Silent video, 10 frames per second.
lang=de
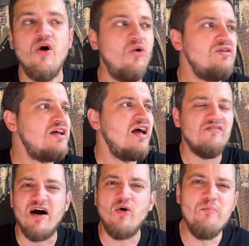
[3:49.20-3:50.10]
Und
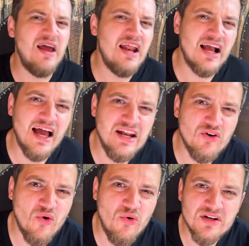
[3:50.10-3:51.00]
warum Männer keine
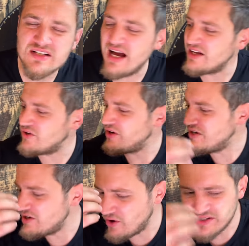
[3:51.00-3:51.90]
Krone tragen können,
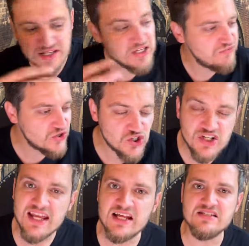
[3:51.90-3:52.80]
Leute, ich
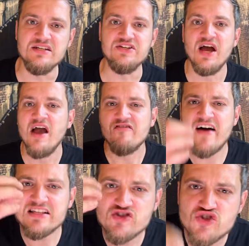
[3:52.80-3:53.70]
verstehe das nicht.
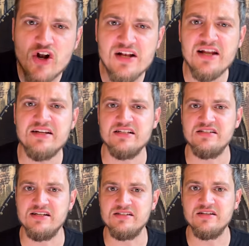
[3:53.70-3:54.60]
Was soll denn das
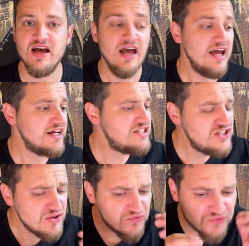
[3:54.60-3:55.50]
jetzt? Das
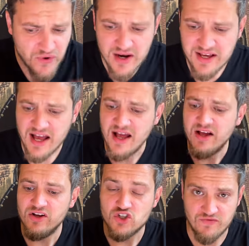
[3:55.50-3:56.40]
ist völliger
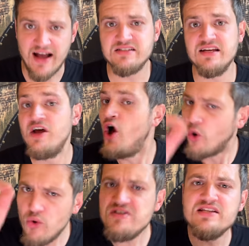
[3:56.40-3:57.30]
Schwachsinn.
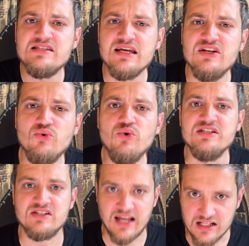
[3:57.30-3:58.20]
Und die CDU
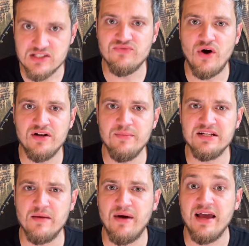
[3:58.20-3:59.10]
ist ganz vorne mit
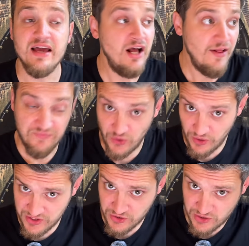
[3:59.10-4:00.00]
dabei,
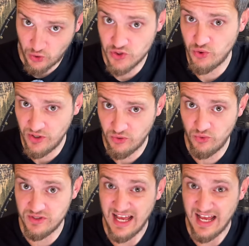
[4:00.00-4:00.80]
deutsches Kulturgut